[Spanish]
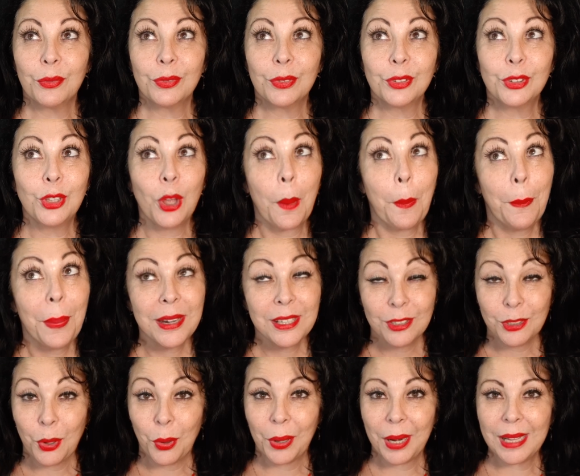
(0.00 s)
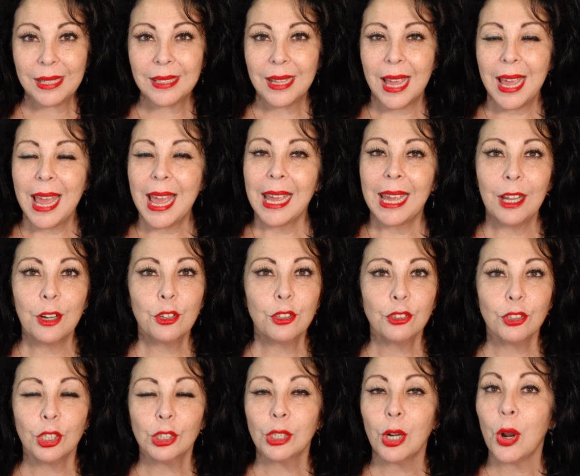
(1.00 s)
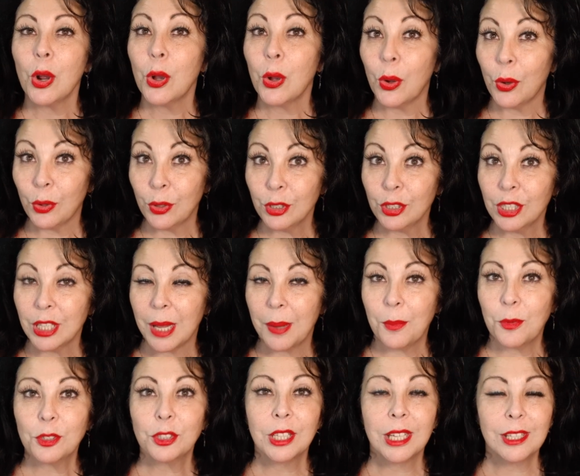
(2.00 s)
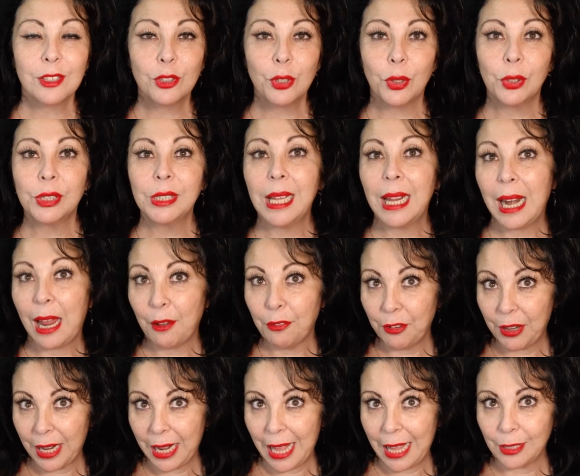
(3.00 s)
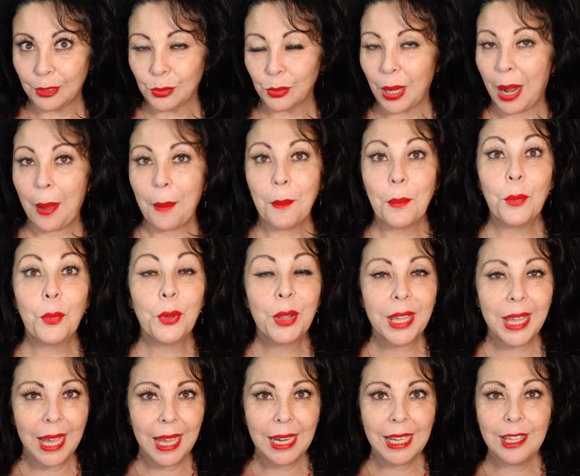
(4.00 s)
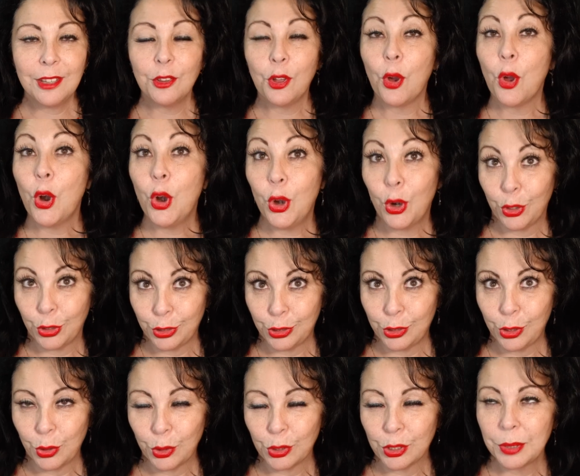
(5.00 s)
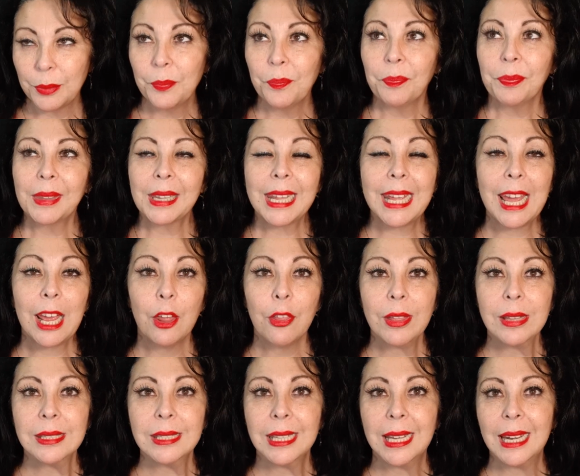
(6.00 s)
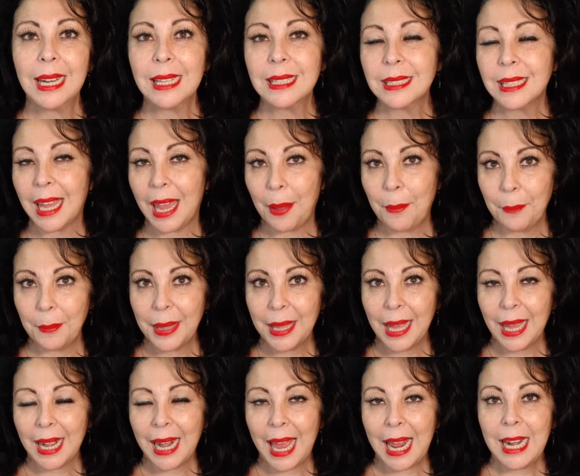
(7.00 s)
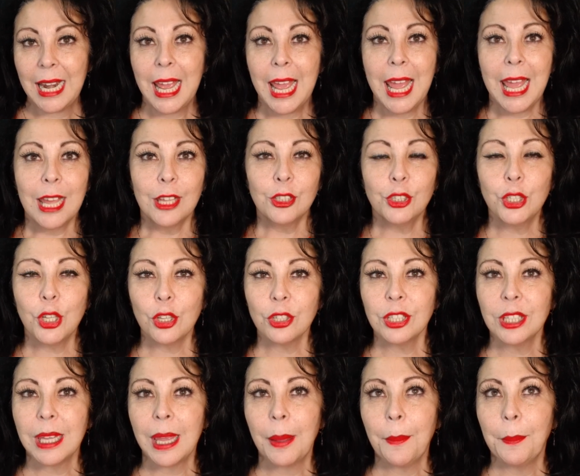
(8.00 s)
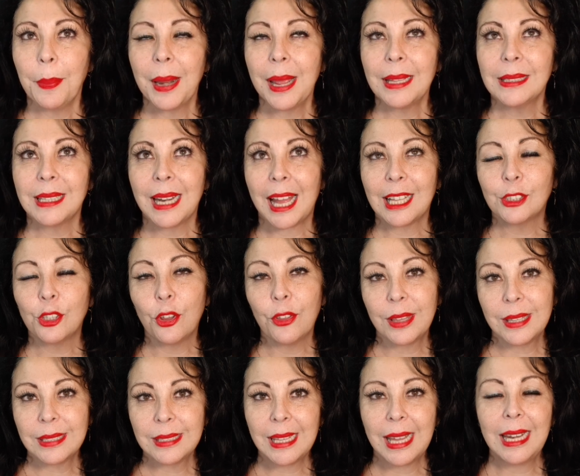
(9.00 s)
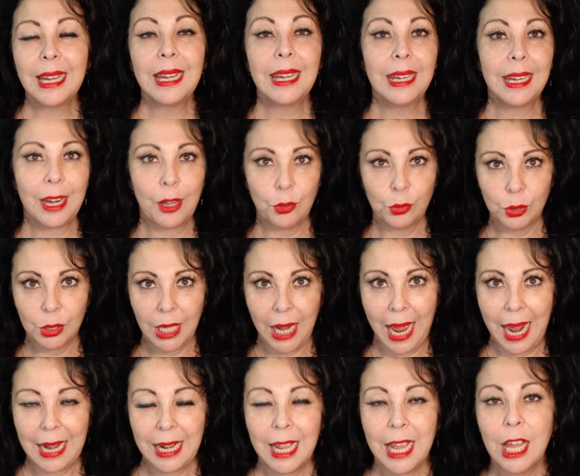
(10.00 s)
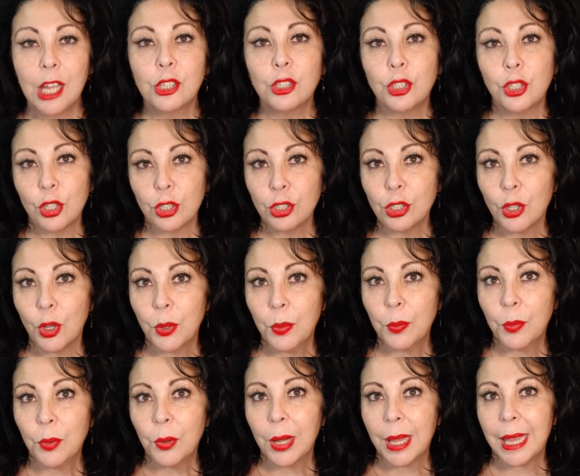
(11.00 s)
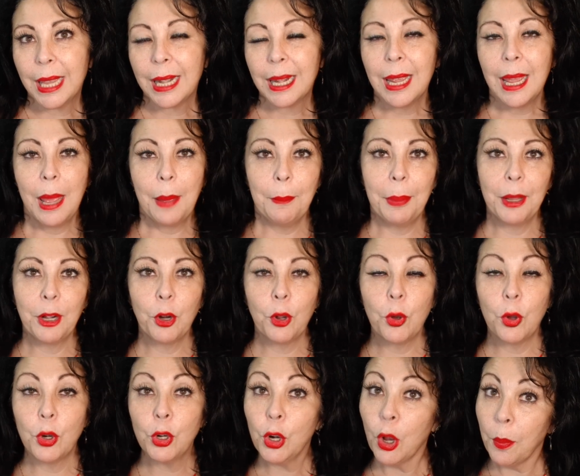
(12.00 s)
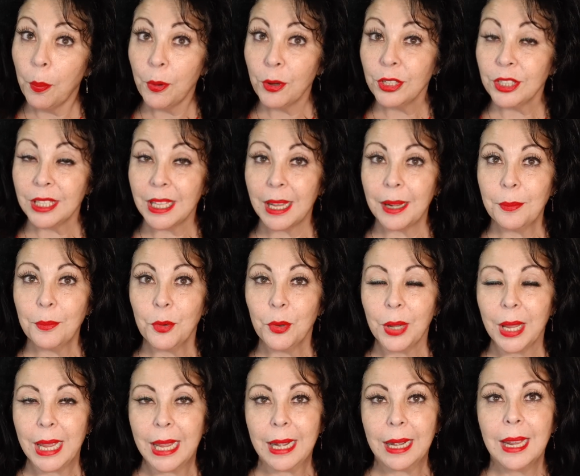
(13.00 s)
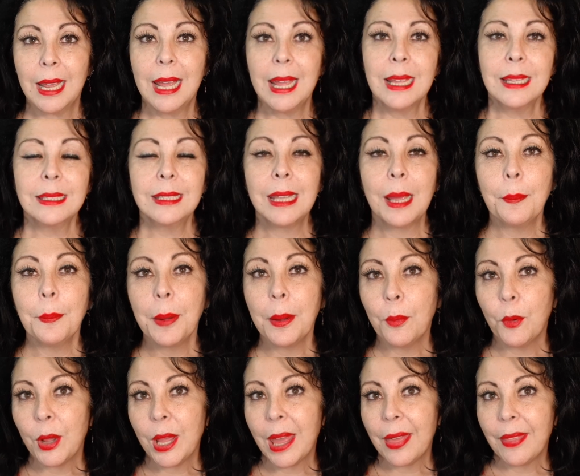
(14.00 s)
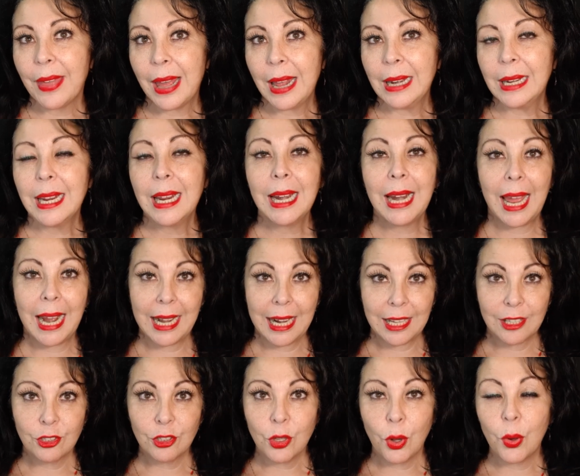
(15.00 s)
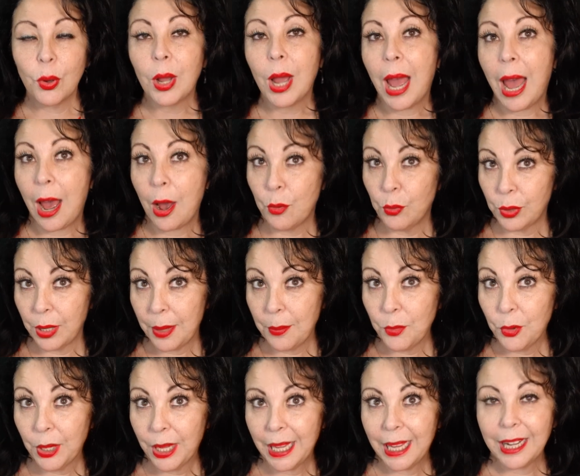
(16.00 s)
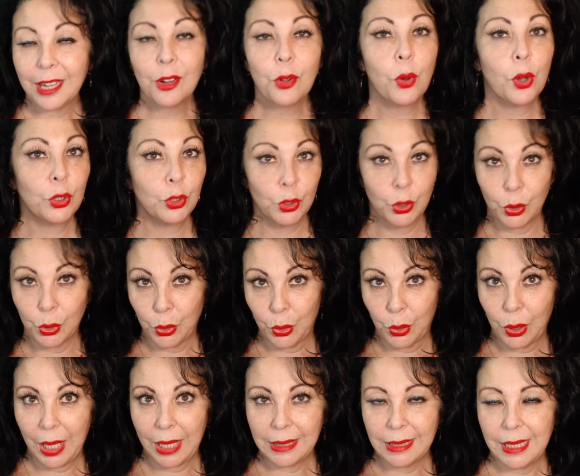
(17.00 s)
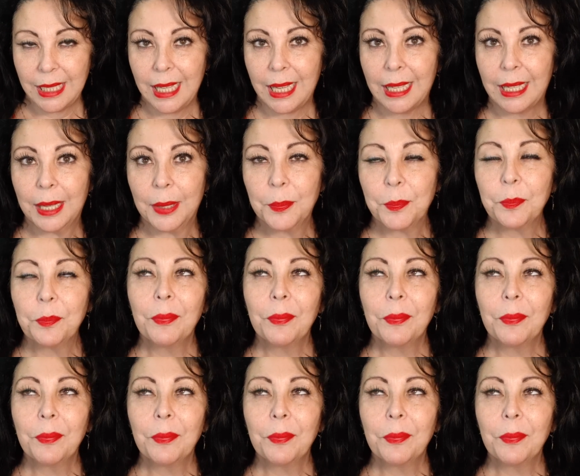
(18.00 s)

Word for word: dos personas que nosotros conocemos que son de la farándula, muy queridos los dos. Quiero decirles que en mi canal yo siempre trato de ser neutral. Yo soy mujer, pero no por ser mujer siempre voy a darle la razón a una mujer cuando no la tiene.